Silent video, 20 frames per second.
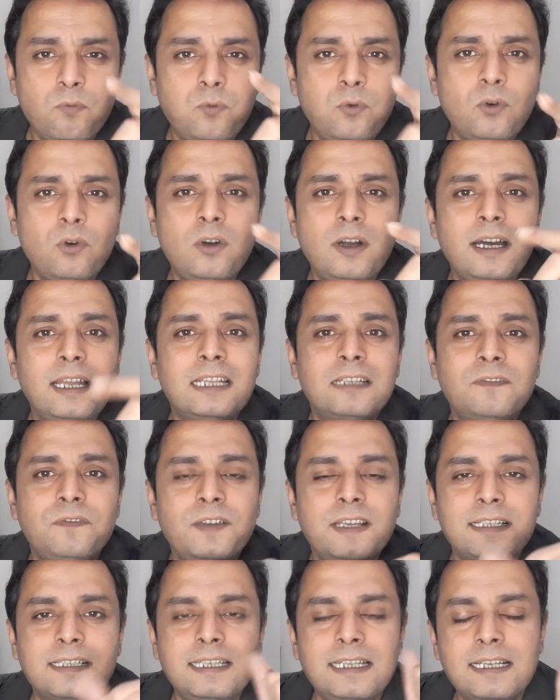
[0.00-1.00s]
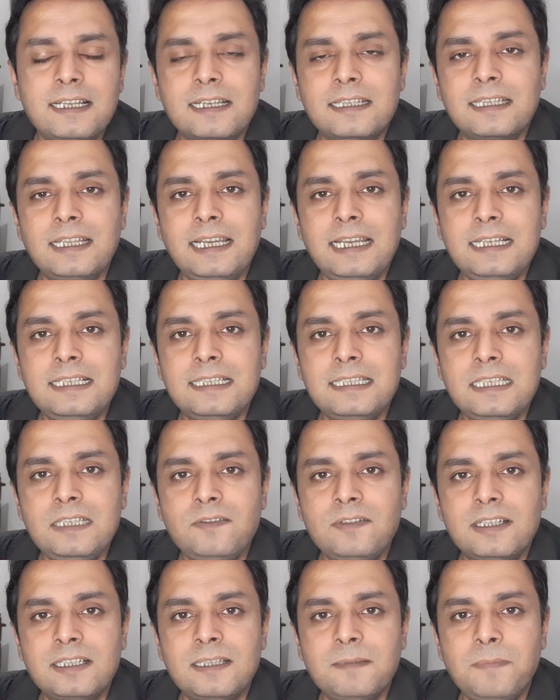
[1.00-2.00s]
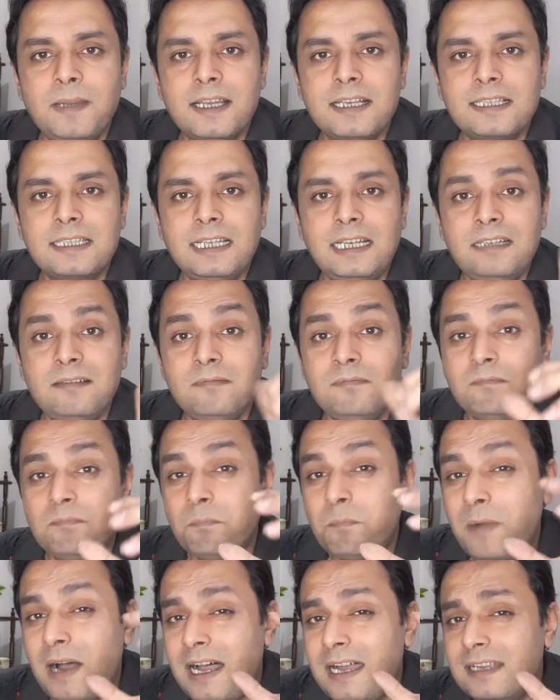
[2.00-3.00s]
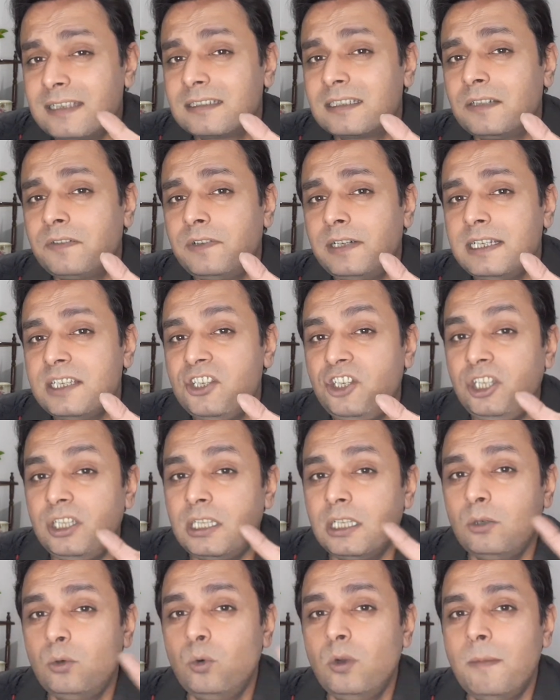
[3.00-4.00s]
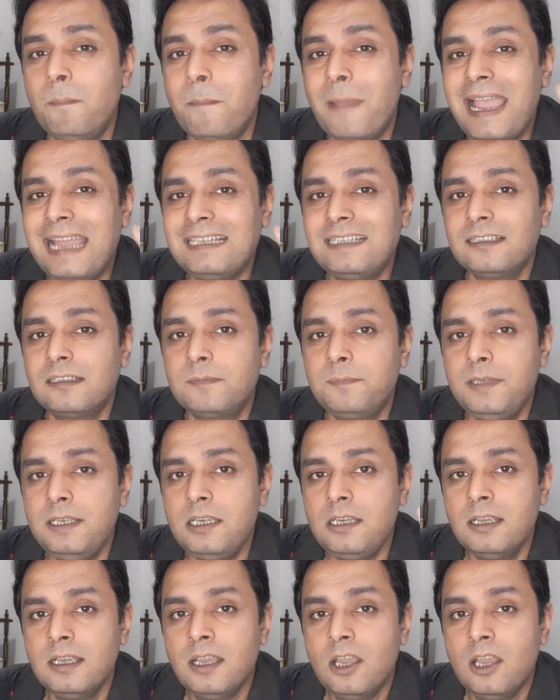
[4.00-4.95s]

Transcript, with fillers: वो गलत फैसले करता है जिसकी वजह से पाकिस्तान बज़ दफ़ा जीते हुए मैचेस भी